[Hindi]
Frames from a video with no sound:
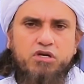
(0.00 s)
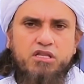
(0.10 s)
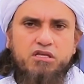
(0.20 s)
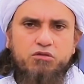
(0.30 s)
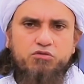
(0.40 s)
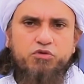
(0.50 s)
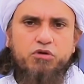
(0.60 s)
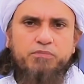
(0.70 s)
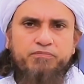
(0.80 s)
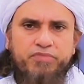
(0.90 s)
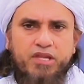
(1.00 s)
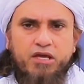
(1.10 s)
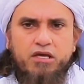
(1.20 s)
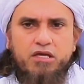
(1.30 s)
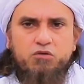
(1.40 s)
कुल्लदी गफ़ुर
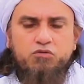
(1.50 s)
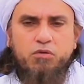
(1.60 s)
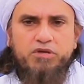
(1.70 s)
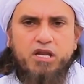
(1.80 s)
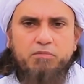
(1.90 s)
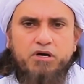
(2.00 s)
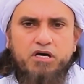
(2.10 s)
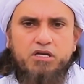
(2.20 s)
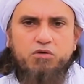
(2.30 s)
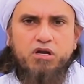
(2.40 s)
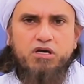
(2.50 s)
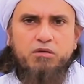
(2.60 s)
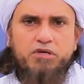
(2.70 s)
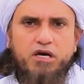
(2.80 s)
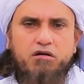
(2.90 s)
वमिन अलबकरी
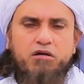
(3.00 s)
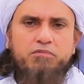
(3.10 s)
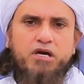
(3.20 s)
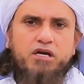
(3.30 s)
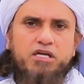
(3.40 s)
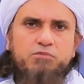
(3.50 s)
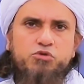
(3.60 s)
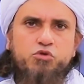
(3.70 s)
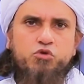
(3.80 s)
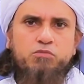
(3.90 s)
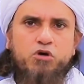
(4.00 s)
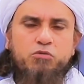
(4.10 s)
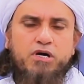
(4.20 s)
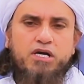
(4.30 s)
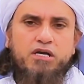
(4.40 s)
वलगनम हर्रम नम
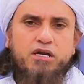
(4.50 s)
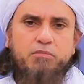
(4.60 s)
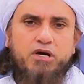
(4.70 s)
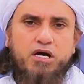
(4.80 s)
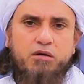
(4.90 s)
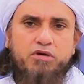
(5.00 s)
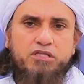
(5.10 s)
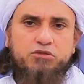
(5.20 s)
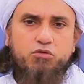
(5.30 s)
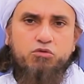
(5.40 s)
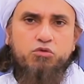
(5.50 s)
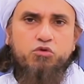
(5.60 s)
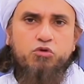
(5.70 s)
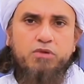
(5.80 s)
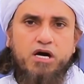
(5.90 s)
शहूमहुमा अल्लामा हमलत
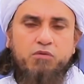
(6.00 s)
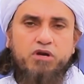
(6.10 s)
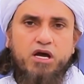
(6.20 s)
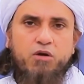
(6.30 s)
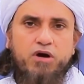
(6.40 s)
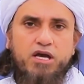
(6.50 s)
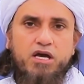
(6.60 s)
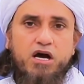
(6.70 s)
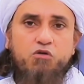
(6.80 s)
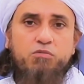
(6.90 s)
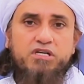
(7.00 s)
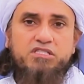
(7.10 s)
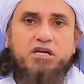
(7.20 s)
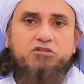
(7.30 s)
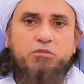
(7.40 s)
ظहूरुमा अविल हवाया अव
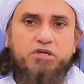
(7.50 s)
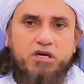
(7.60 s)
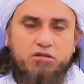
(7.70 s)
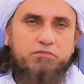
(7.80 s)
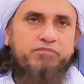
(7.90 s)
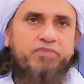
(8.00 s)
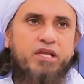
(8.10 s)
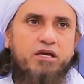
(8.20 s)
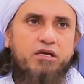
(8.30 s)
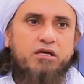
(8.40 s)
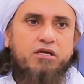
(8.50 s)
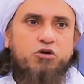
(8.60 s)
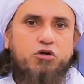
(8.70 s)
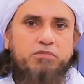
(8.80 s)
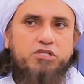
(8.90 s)
मख्तलत अबम
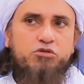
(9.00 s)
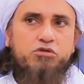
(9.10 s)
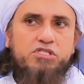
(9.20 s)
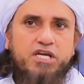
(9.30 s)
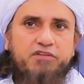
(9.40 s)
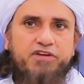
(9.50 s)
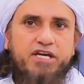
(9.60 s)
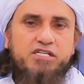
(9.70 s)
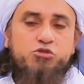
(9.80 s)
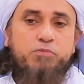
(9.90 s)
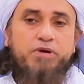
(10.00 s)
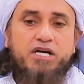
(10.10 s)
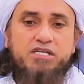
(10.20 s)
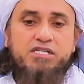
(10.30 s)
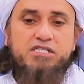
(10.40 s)
उनमें जो सर फहरिस्त जो
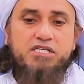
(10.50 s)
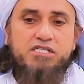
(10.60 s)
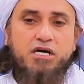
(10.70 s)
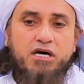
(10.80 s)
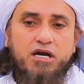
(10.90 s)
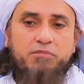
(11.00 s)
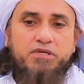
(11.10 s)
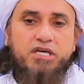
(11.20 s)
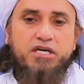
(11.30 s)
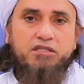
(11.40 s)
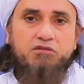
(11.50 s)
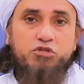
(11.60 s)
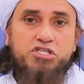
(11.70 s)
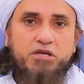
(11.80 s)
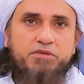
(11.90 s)
पाकिज़ा चीज़ हराम की गई थी
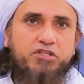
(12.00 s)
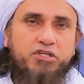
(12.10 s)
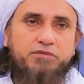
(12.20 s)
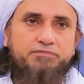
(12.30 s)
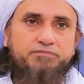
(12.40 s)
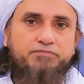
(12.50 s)
वो चर्बी थी